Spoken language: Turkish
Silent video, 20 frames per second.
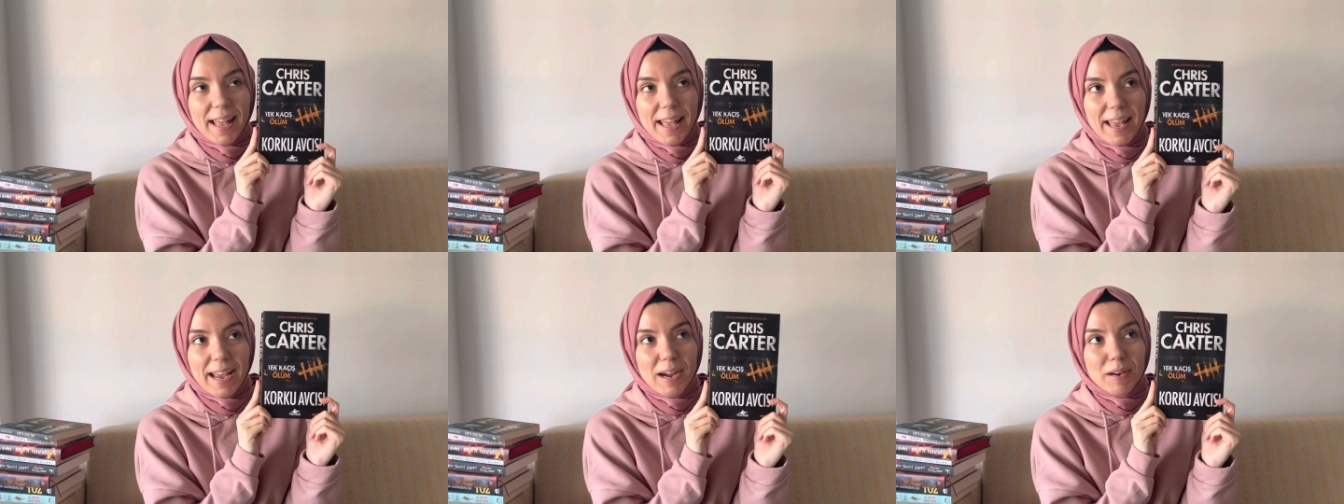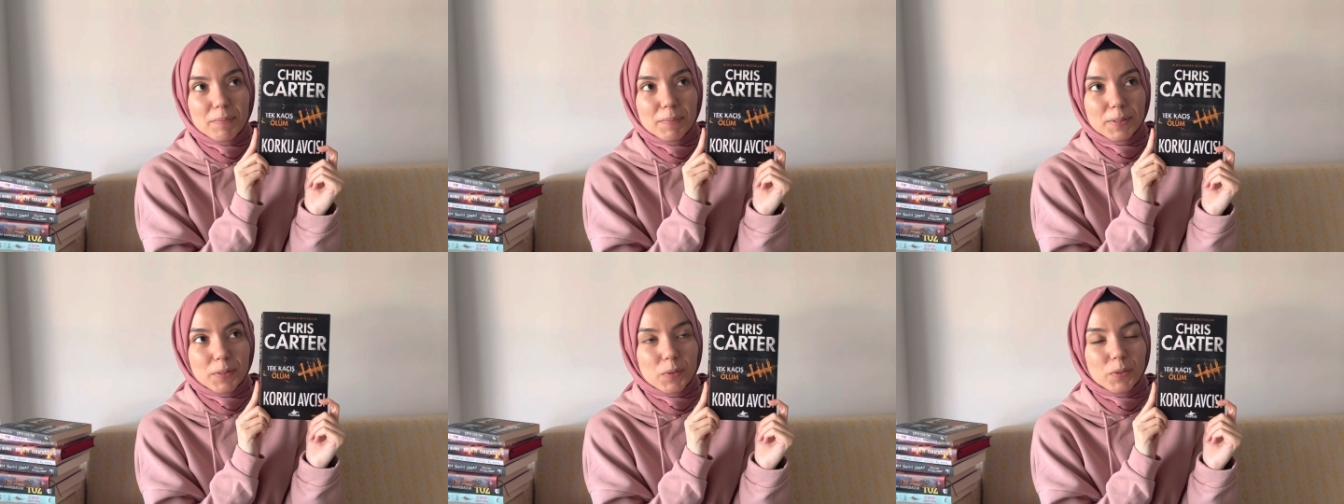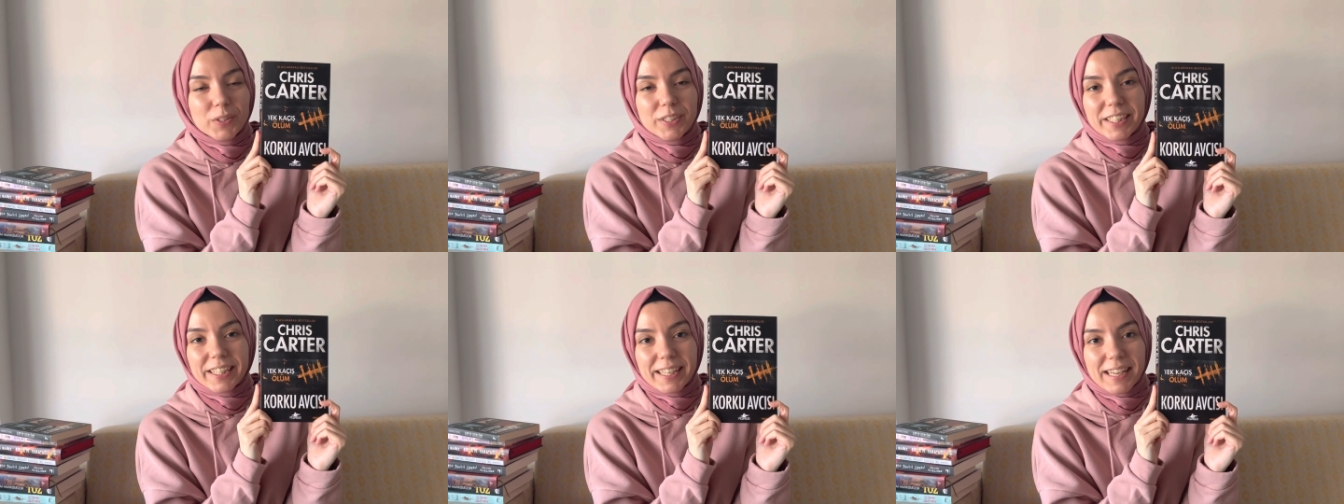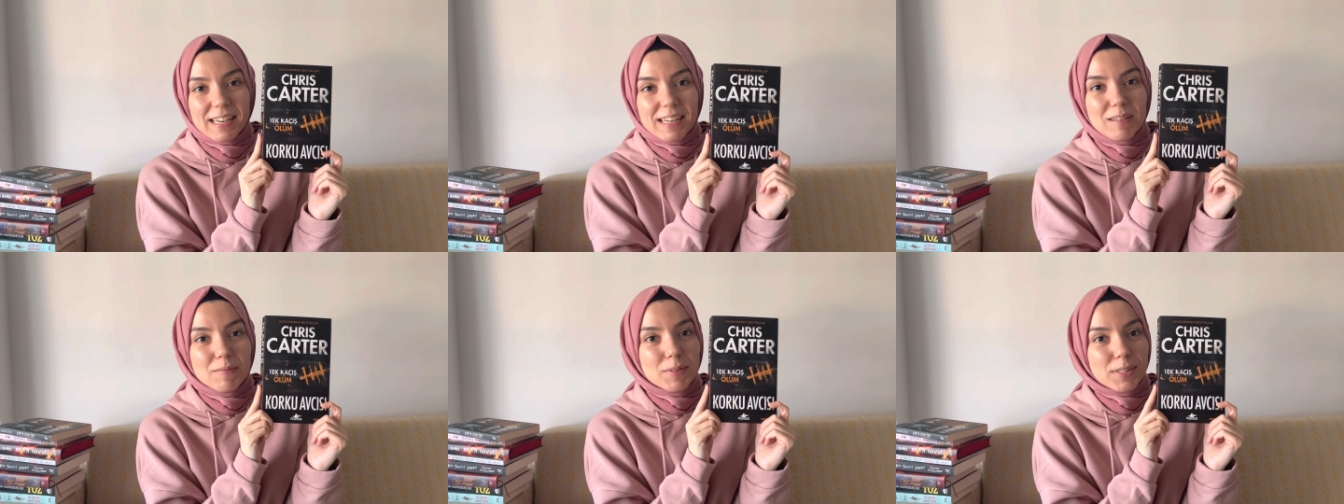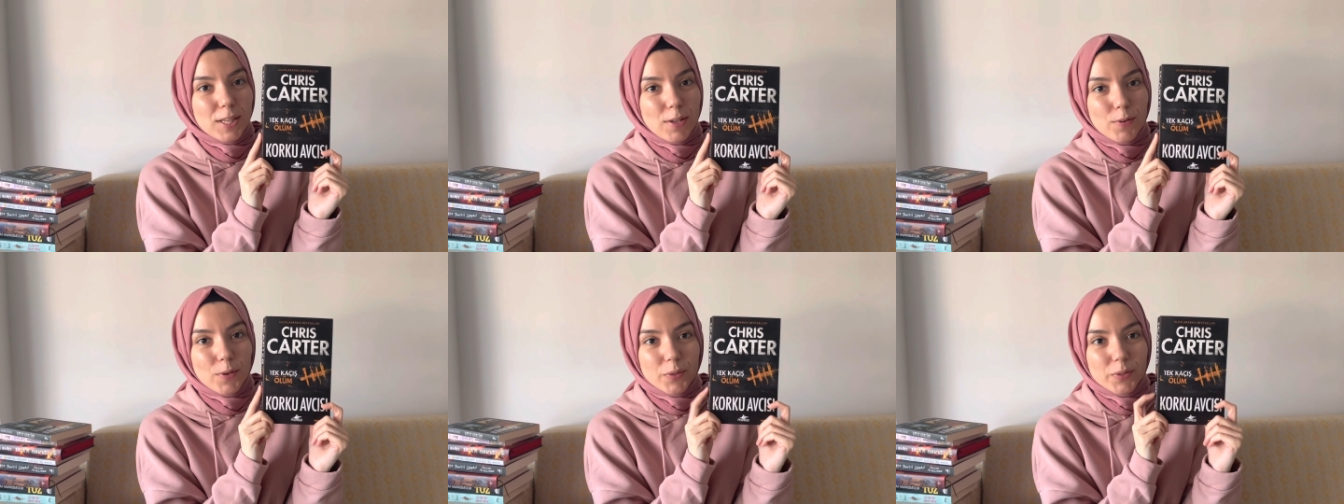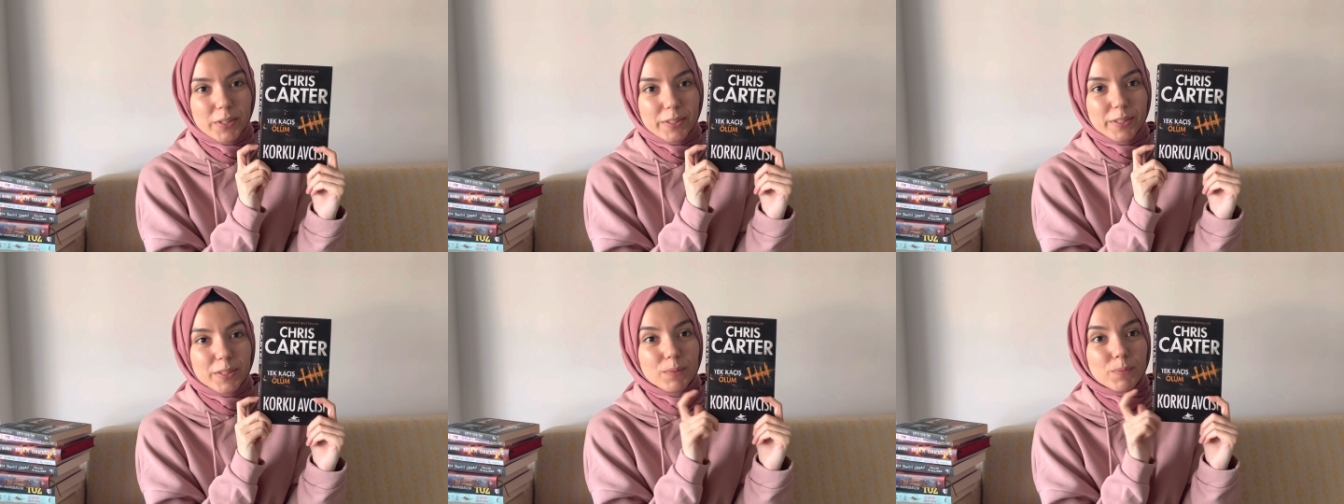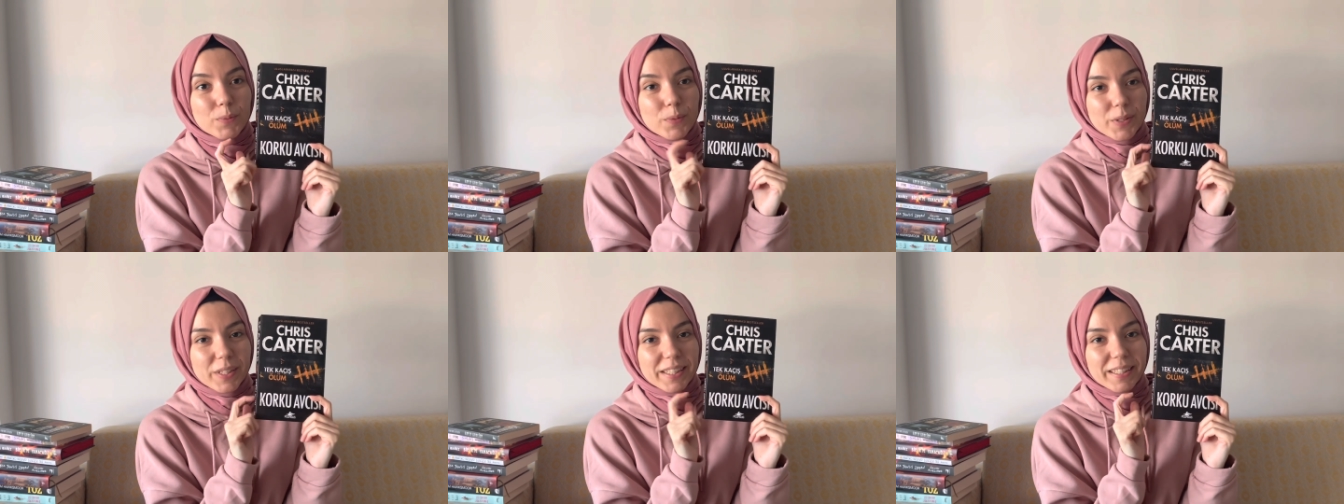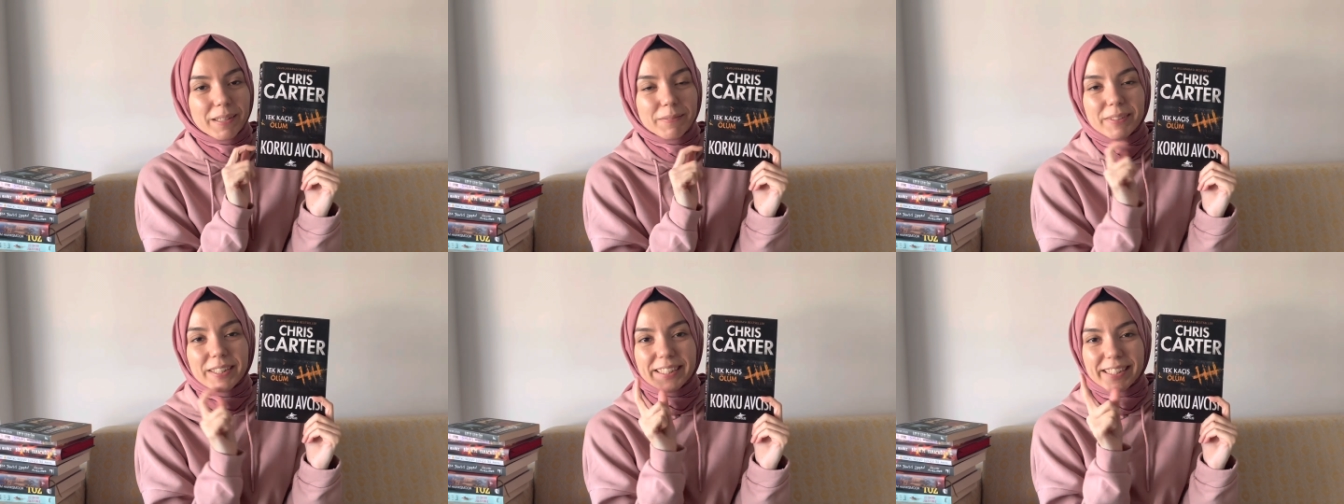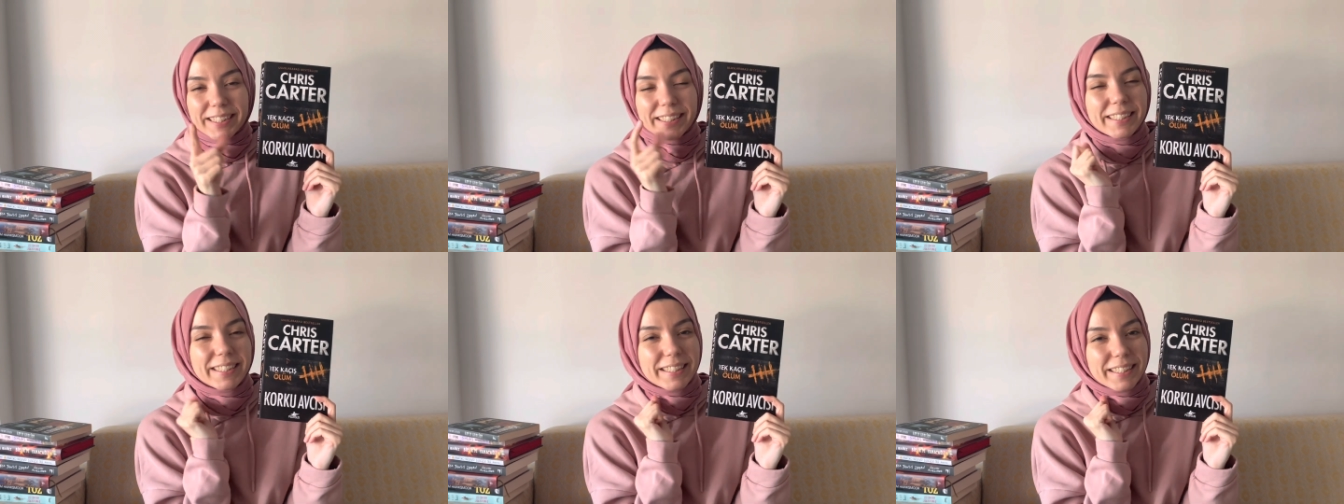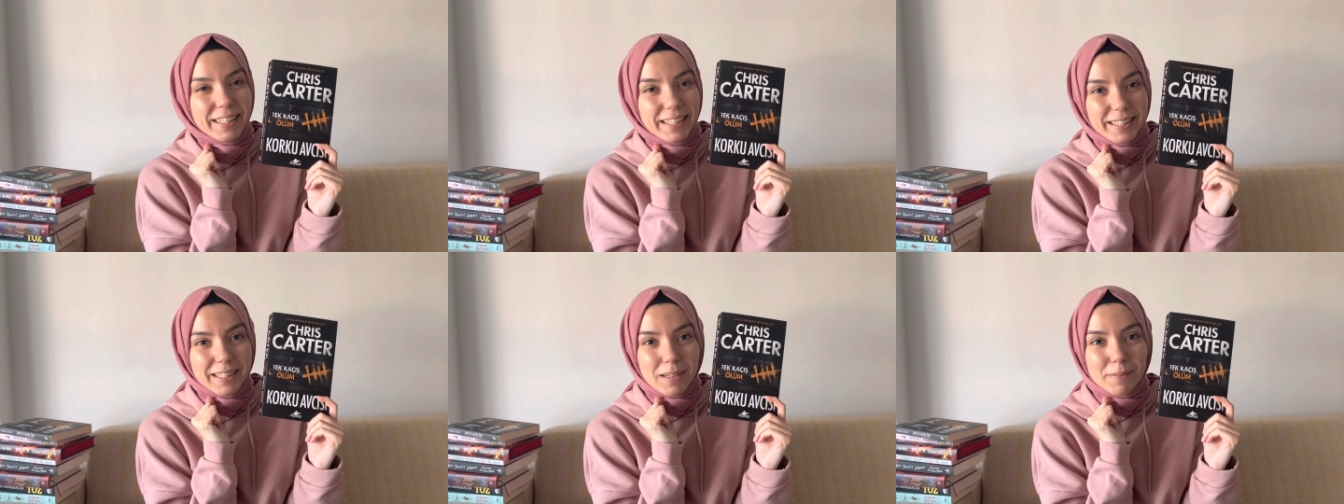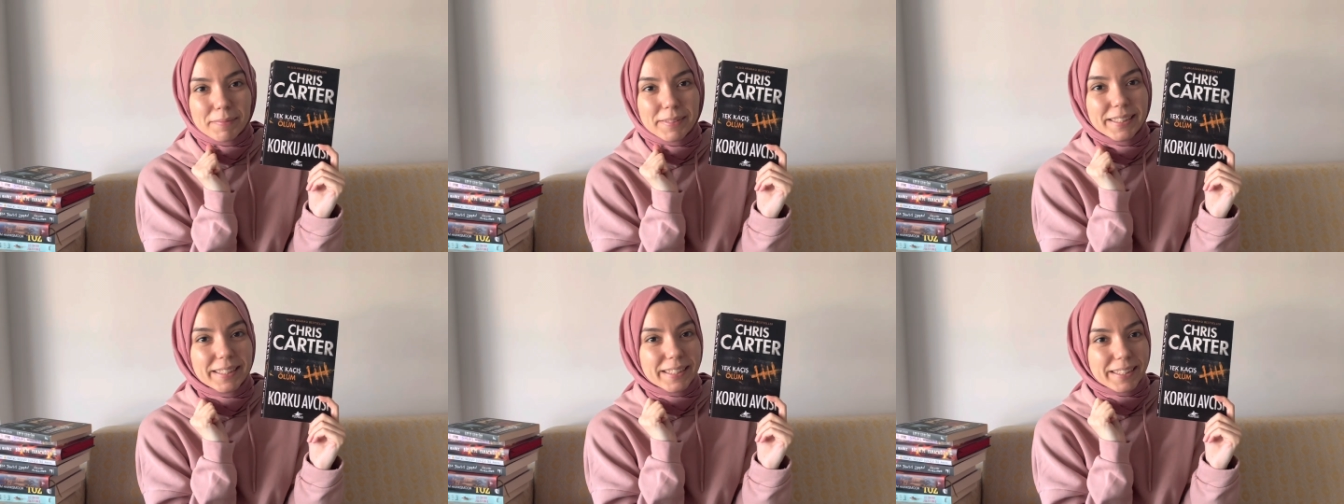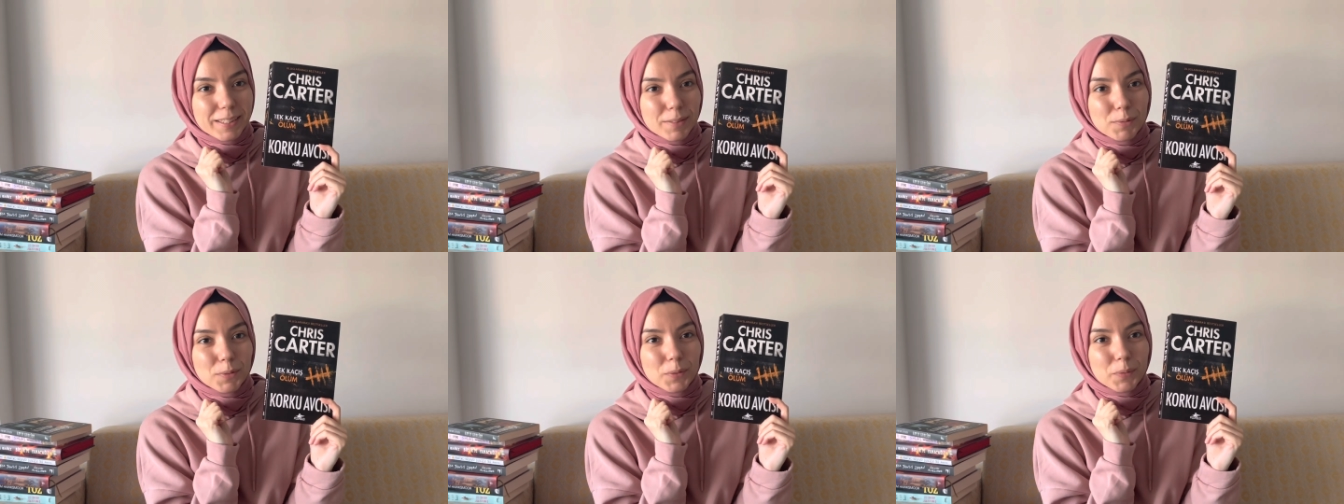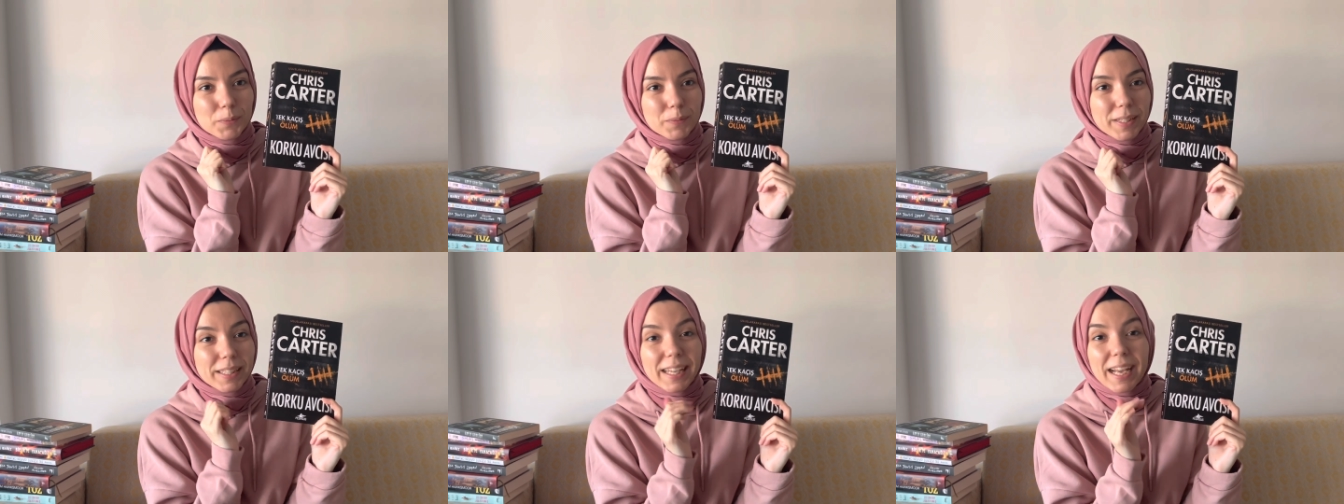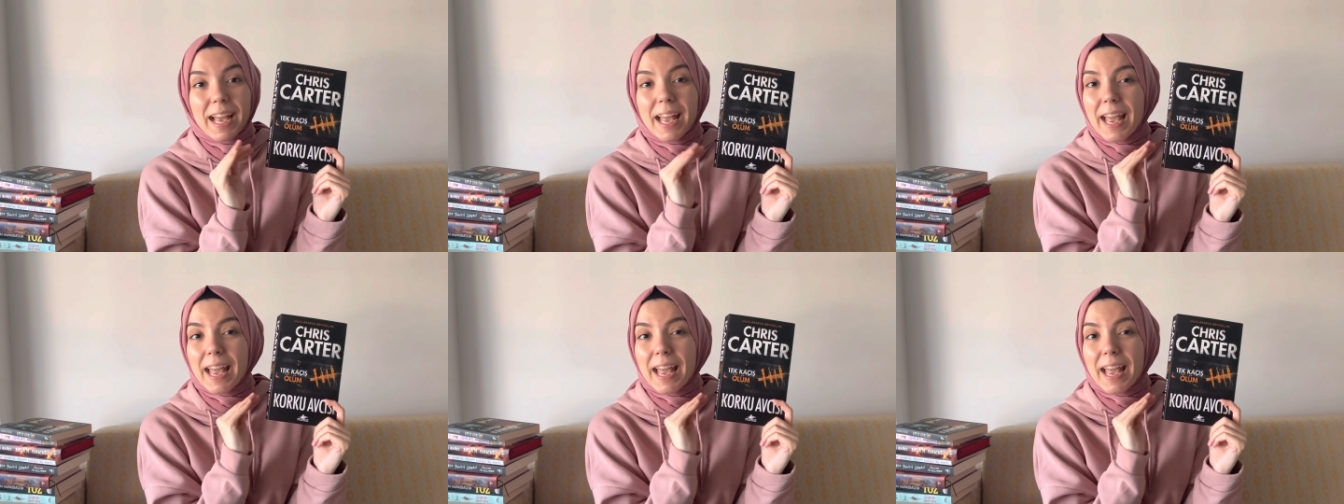Eğer psikolojik gerilim seviyorsanız bu kitap kesinlikle kitaplarınızda bulunmalı.